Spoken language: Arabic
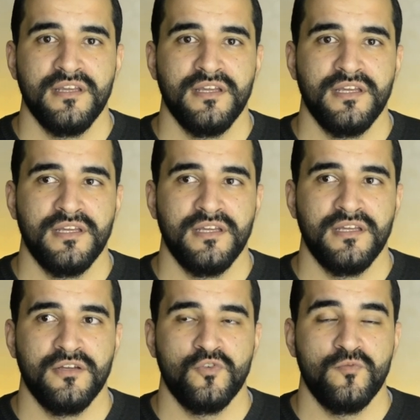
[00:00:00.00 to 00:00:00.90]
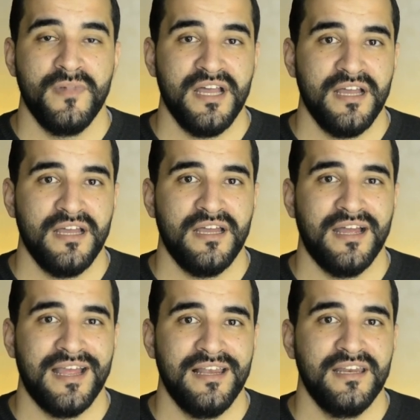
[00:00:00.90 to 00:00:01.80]
آه، وما
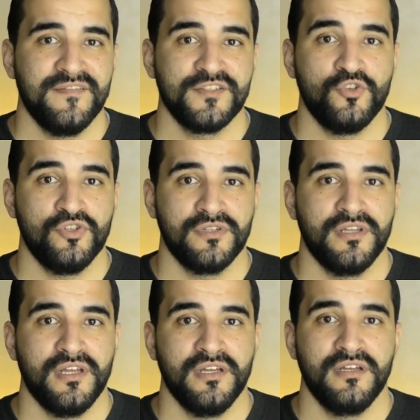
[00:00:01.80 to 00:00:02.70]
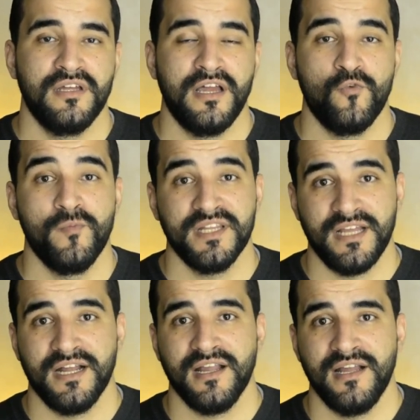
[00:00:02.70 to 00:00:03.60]
اخلي نفسي عرضه او
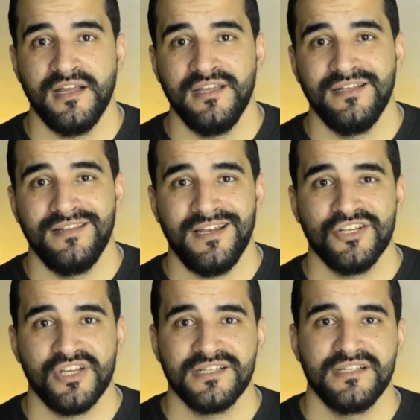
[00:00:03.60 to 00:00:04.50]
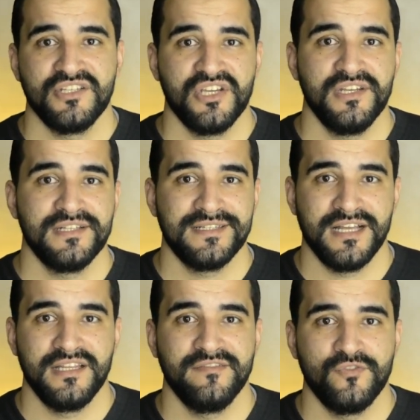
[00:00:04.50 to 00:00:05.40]
مضحكه للاشخاص اللي جايين
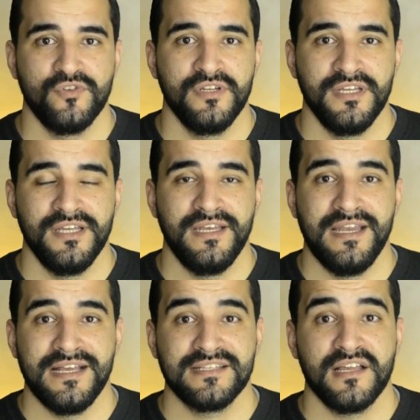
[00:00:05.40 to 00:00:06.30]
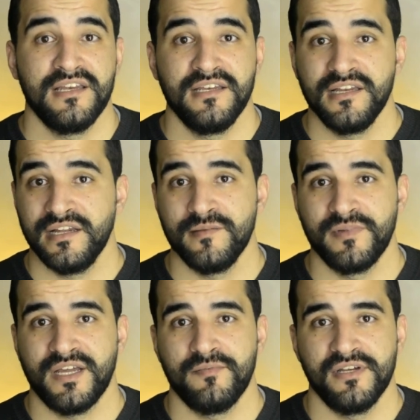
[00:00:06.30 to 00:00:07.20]
يستهدفوا الناس قليلي
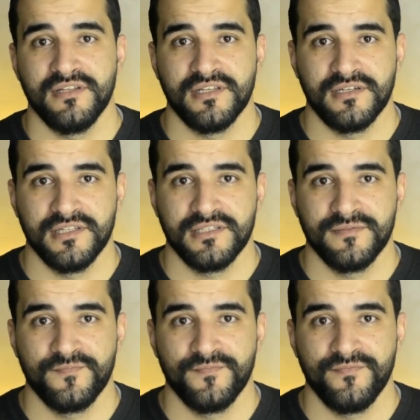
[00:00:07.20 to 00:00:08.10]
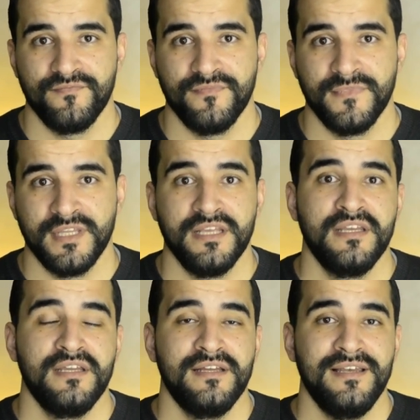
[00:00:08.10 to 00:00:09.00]
الخبره عبر الانترنت
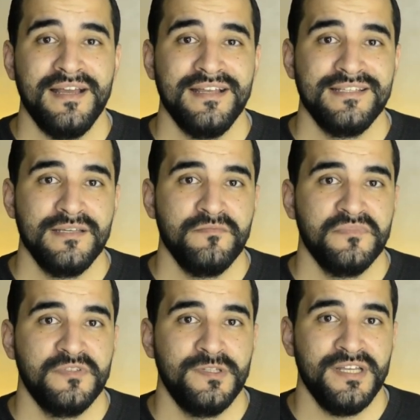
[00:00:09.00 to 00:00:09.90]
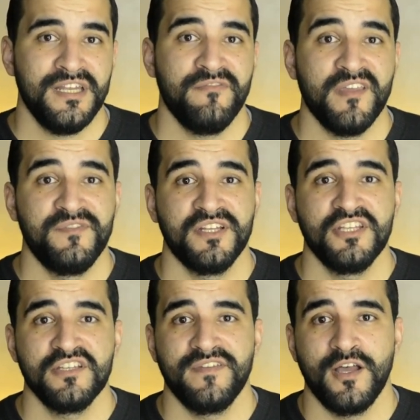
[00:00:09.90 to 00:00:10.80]
لازم تعرف كيف
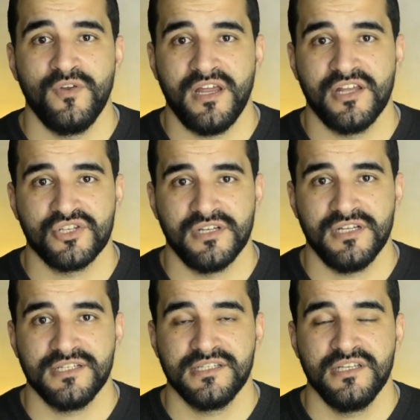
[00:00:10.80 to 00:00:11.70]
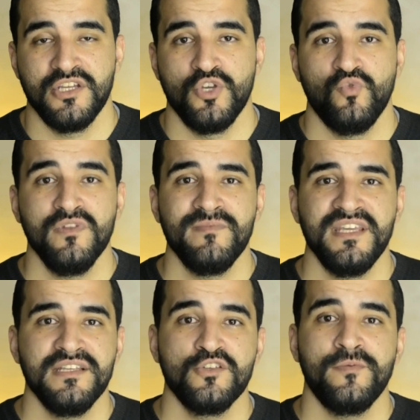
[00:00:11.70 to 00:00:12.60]
تكتشف هؤلاء الاشخاص
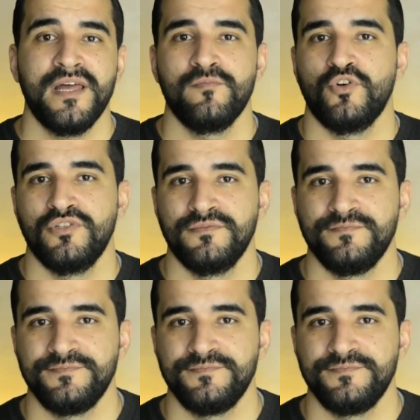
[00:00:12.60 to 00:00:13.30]
وتميزهم عن بعد